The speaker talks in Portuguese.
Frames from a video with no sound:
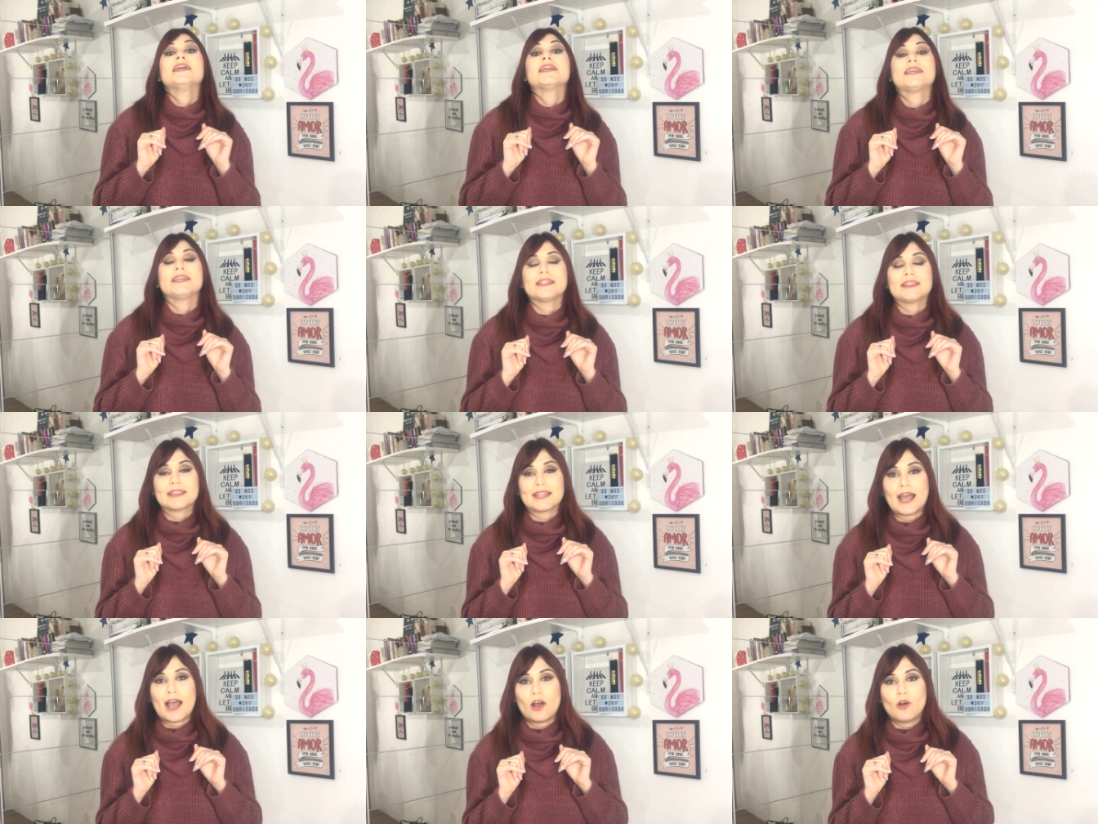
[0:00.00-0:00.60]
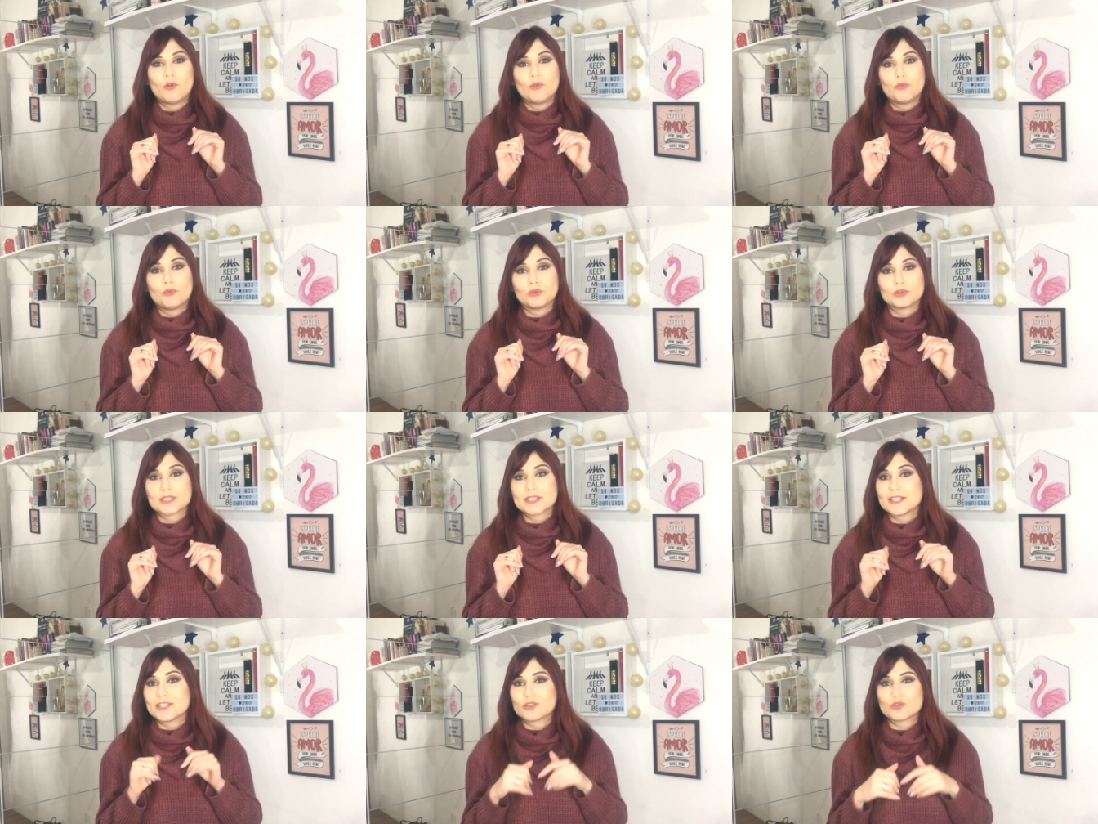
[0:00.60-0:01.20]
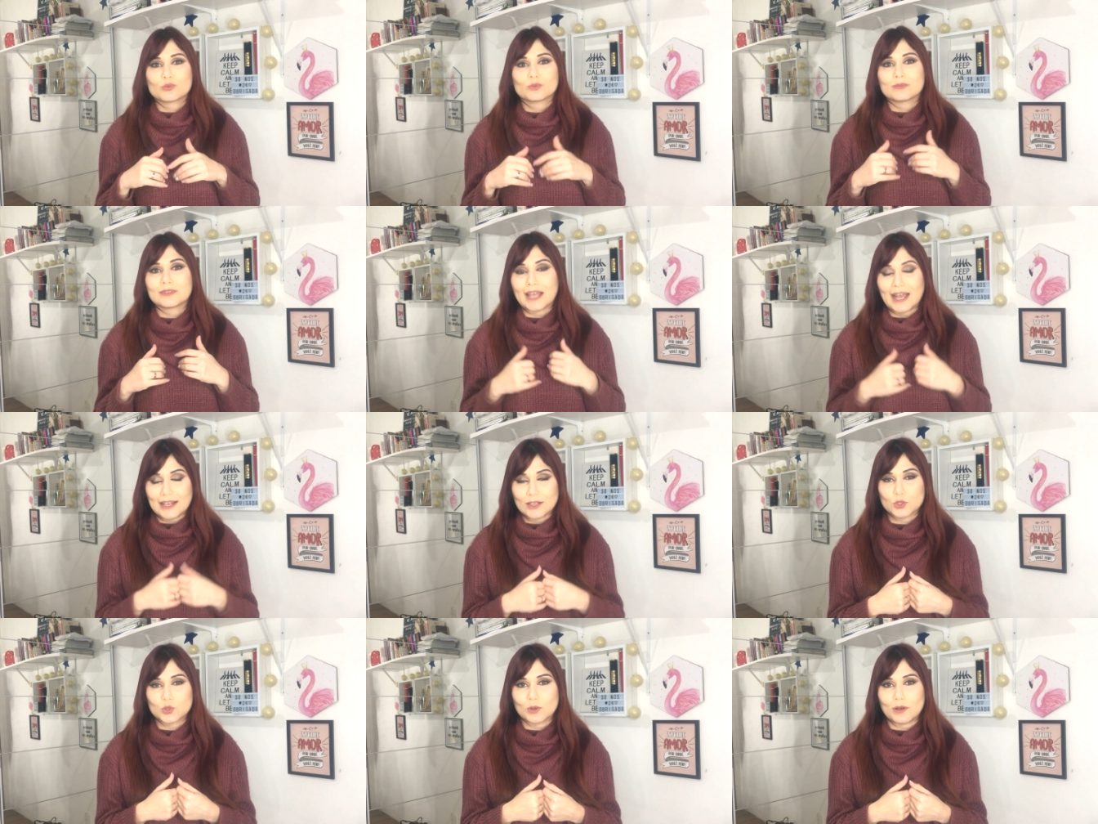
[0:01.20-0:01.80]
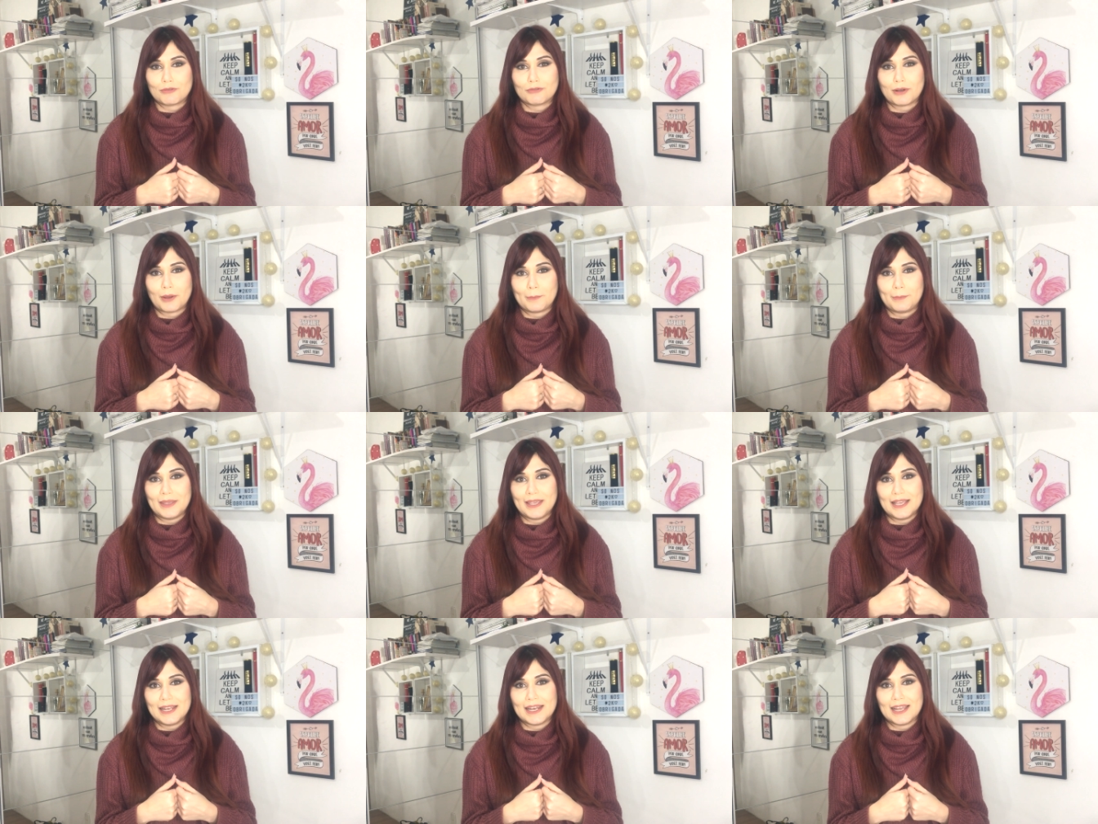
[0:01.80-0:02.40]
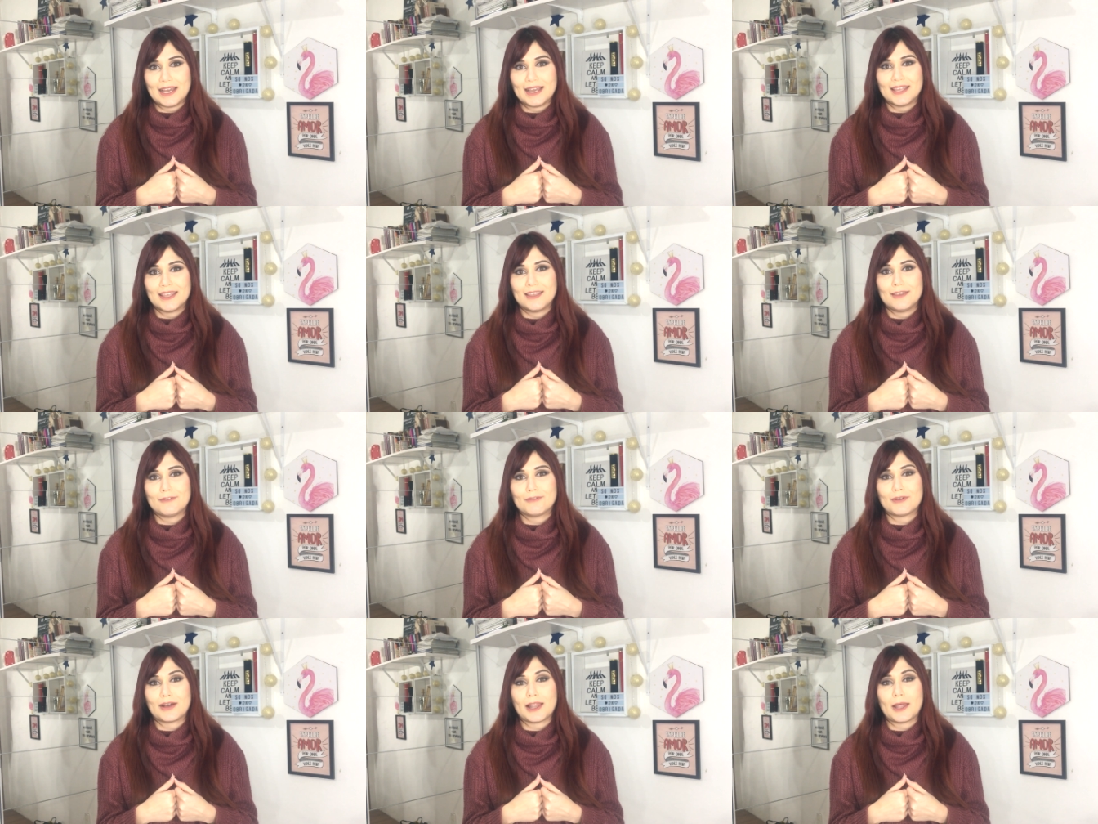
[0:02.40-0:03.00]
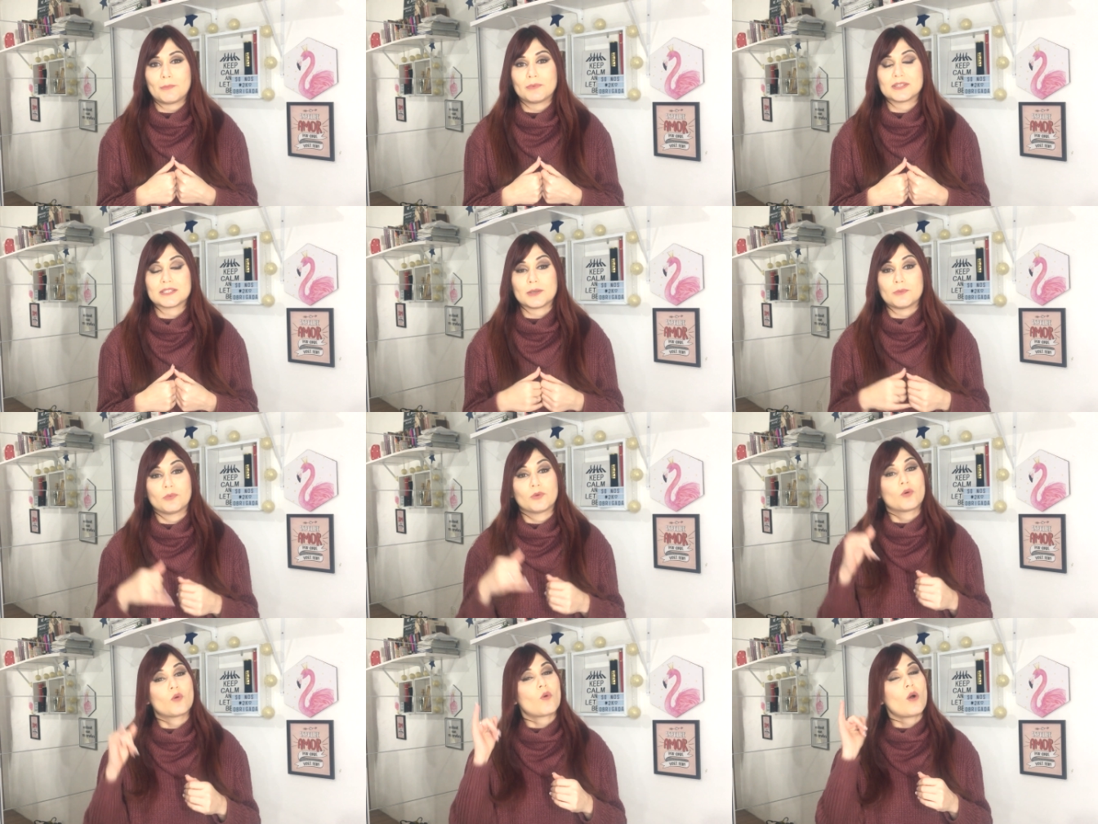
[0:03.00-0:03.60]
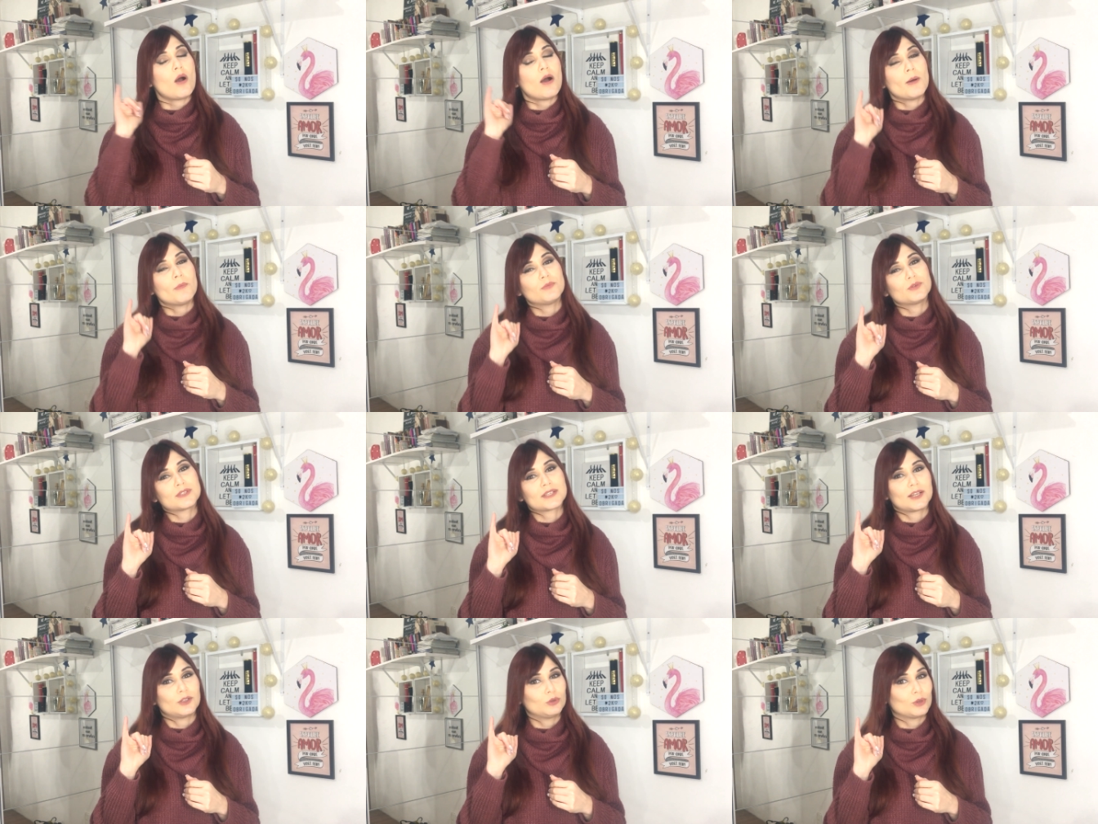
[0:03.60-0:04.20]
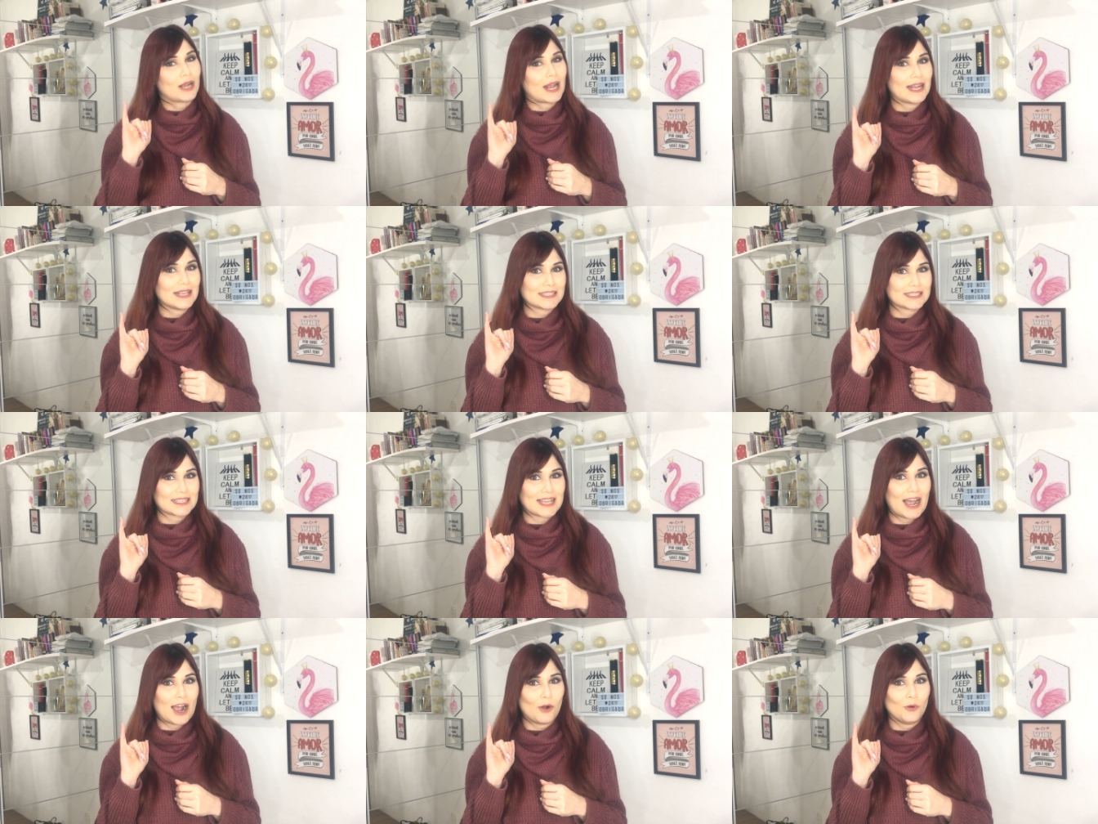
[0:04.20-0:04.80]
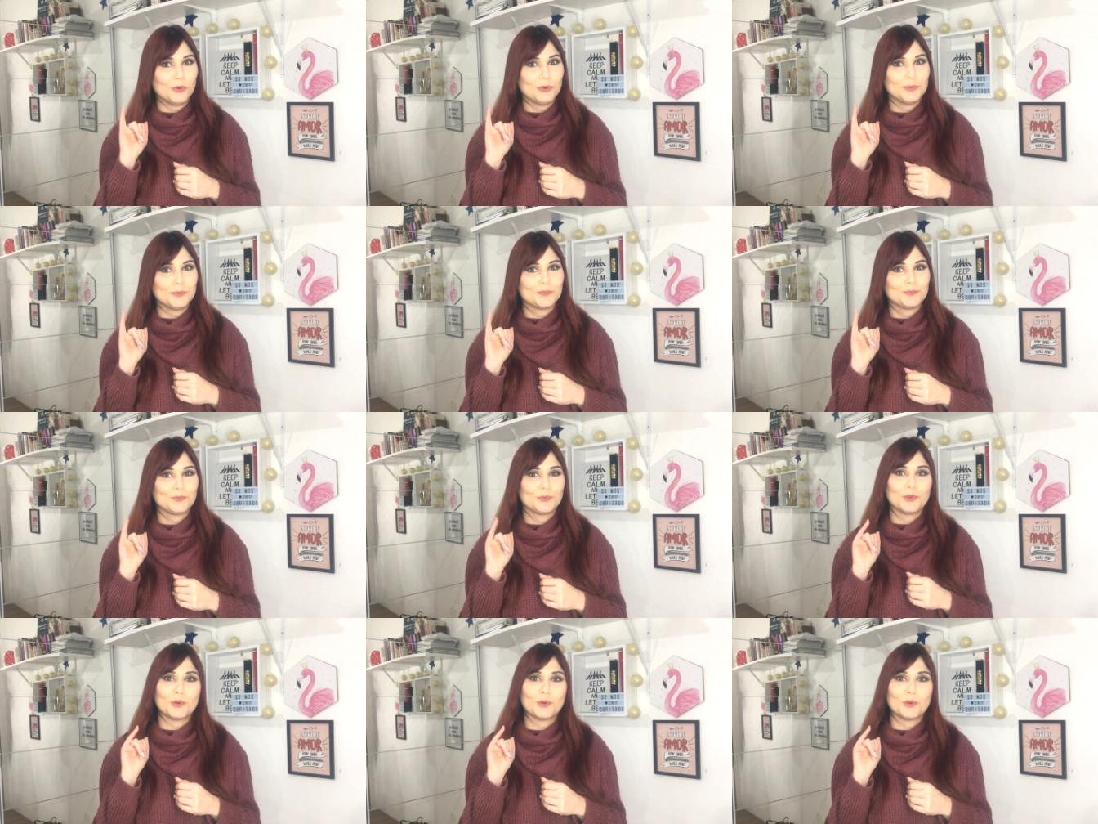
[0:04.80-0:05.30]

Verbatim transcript: Que tal você juntar sua família e falar, por exemplo, qual a música do casal,